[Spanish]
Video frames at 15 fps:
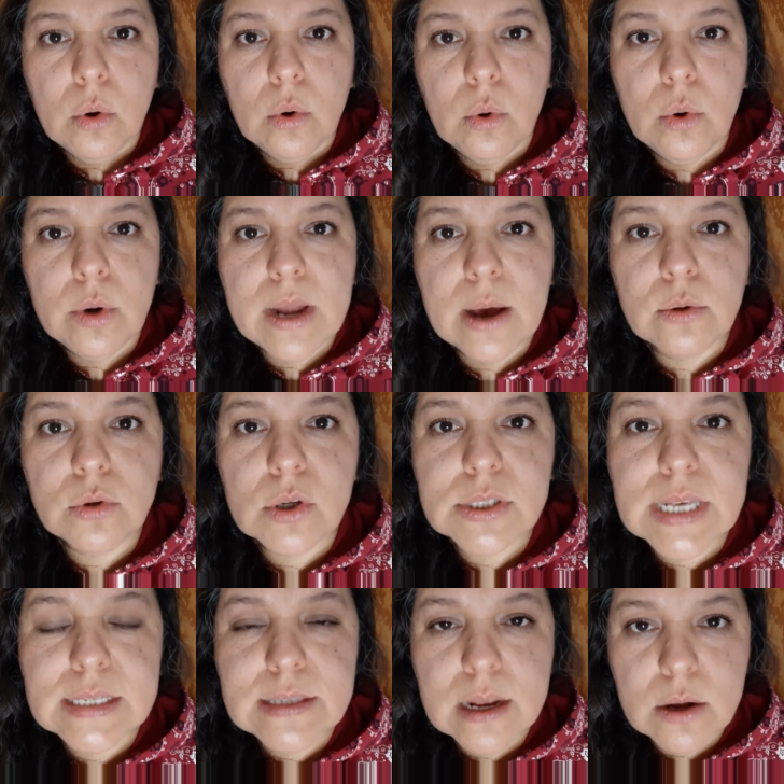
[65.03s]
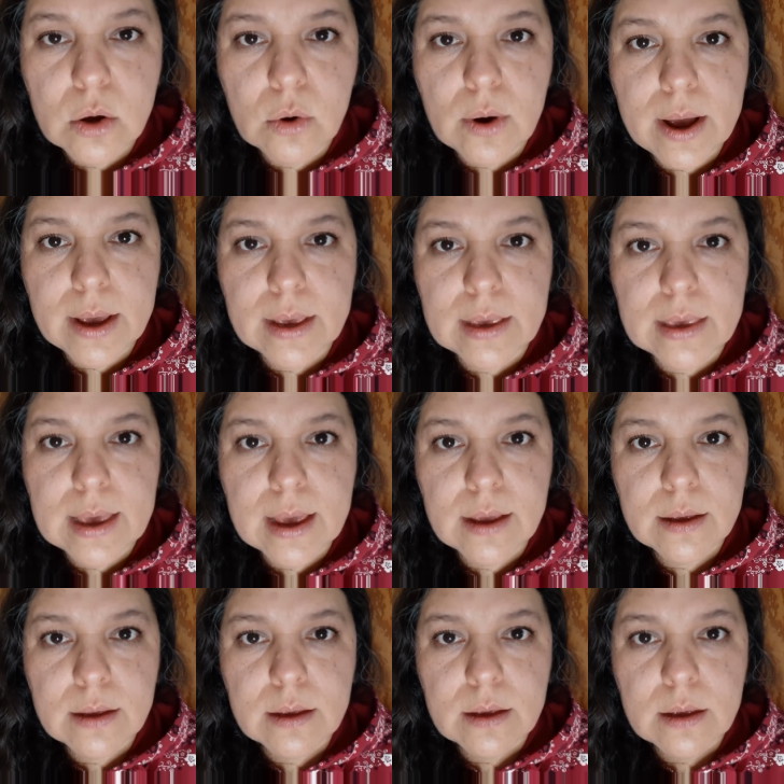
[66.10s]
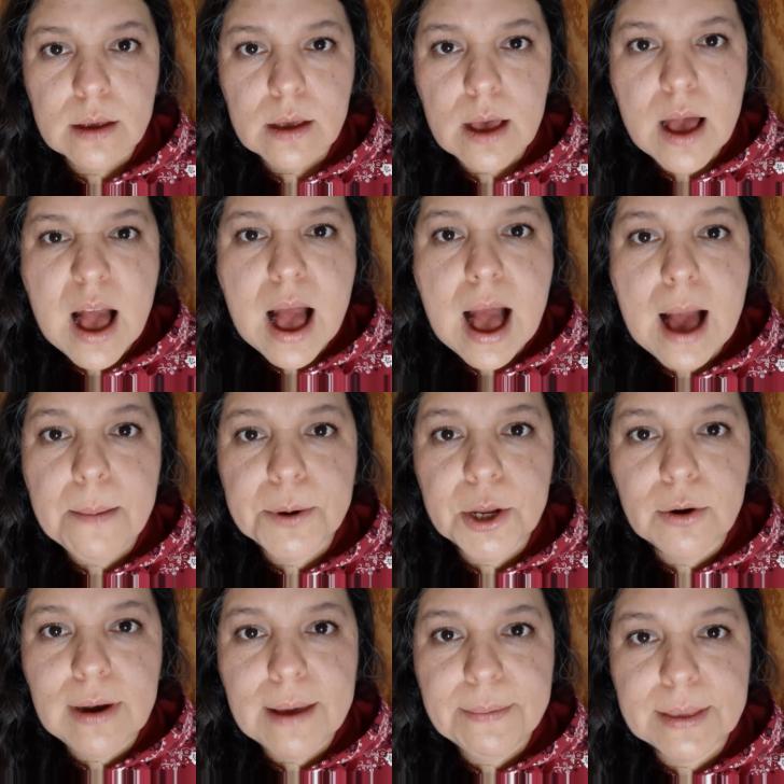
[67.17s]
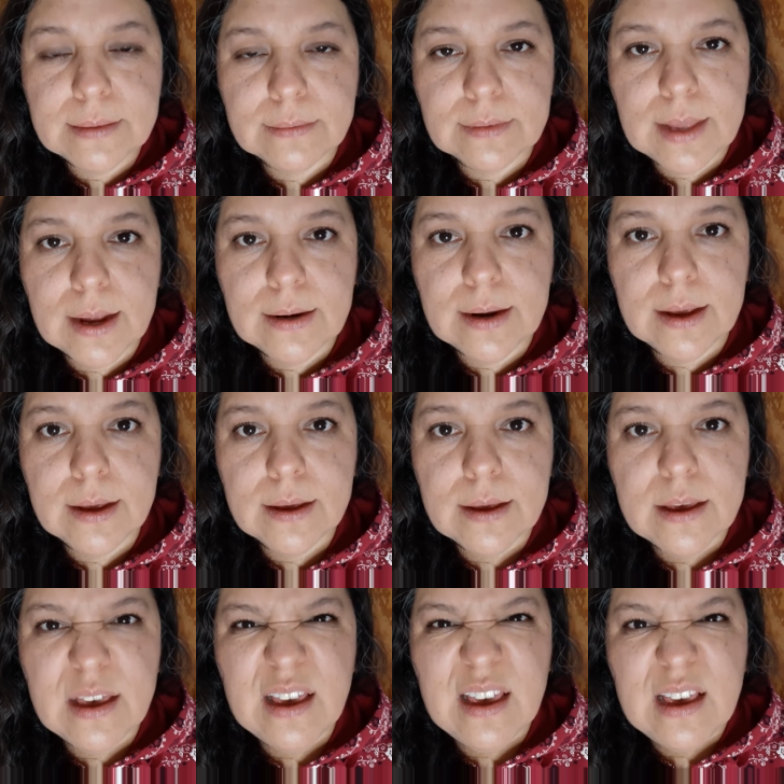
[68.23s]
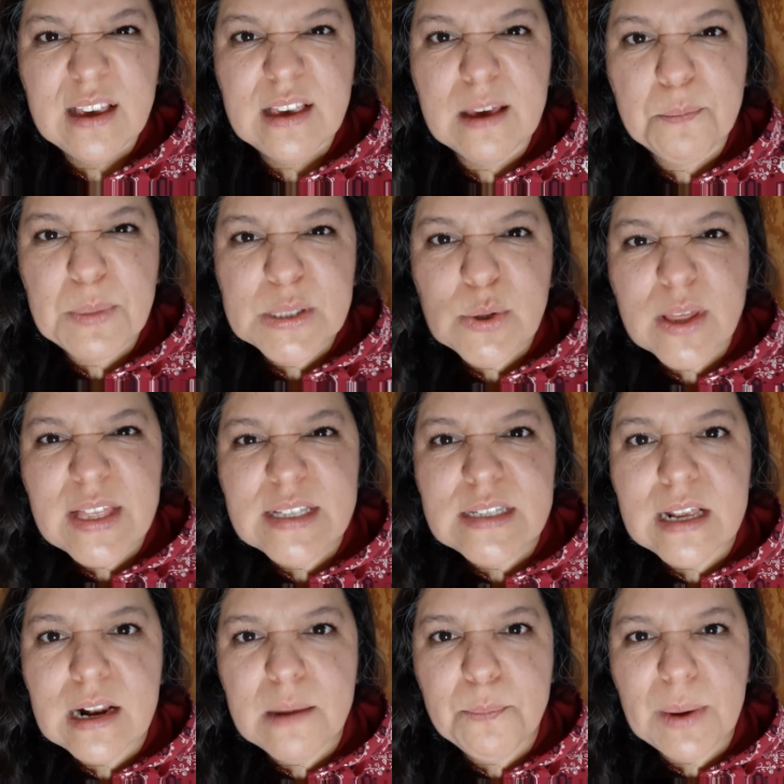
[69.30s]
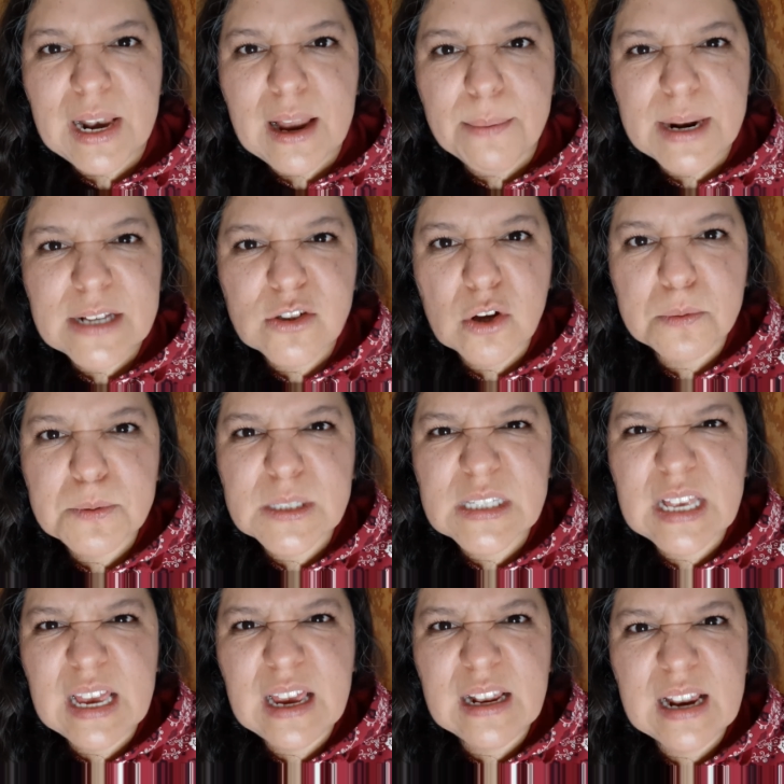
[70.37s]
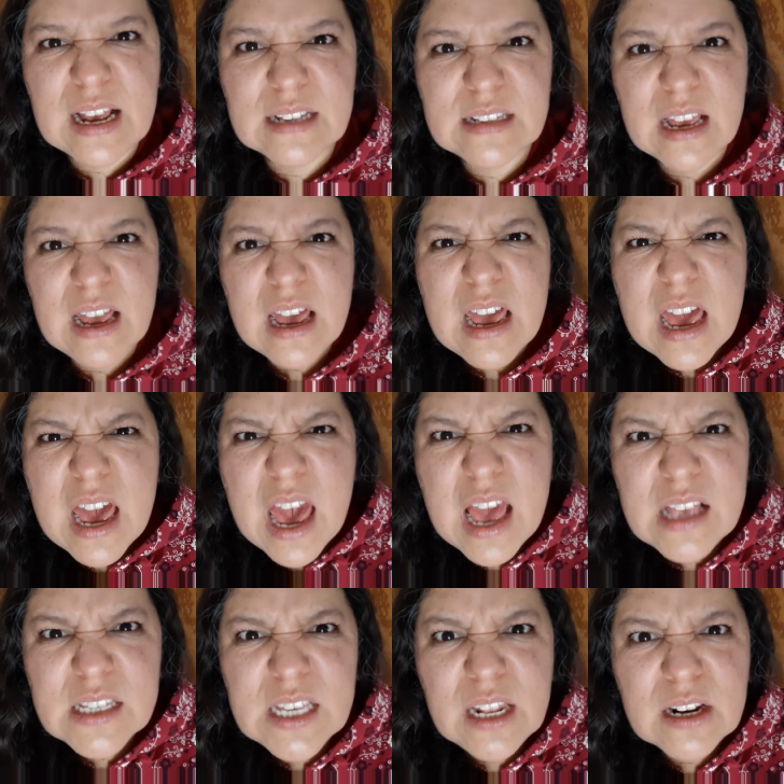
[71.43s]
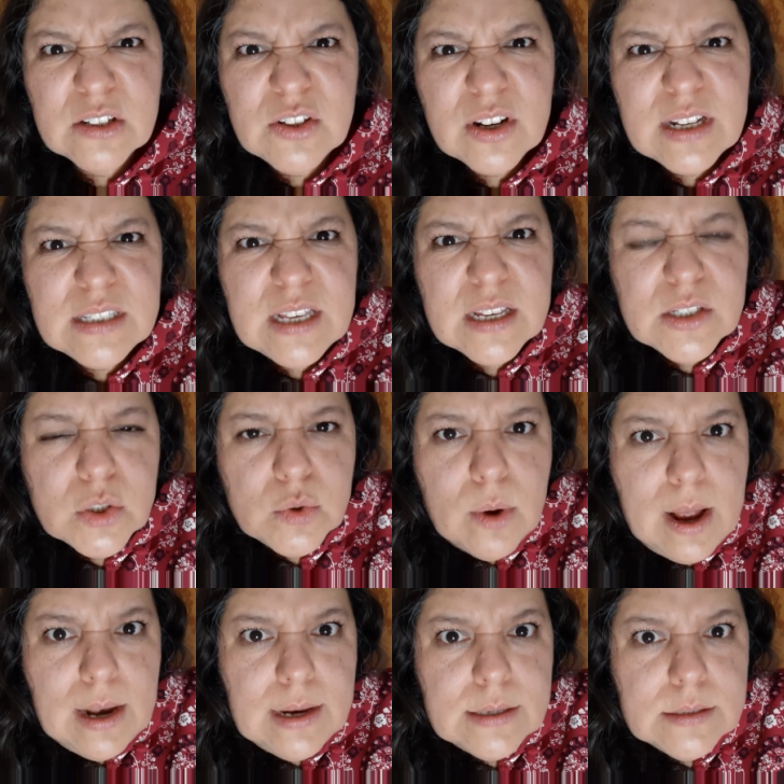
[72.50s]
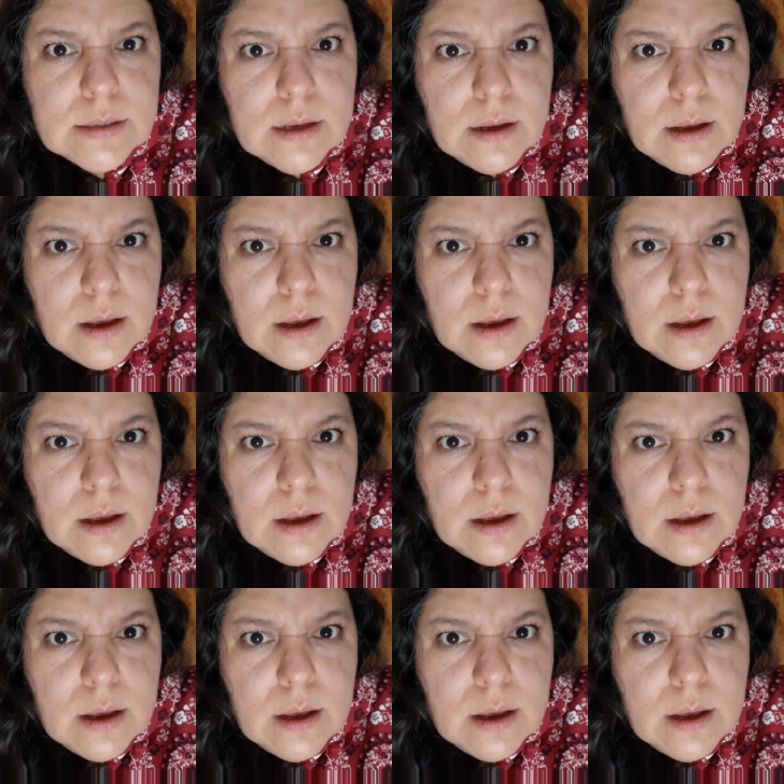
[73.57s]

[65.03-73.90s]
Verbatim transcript: un auto se acercó a ella, abrió la ventana y empezó a decirle palabras obscenas e insinuaciones sexuales.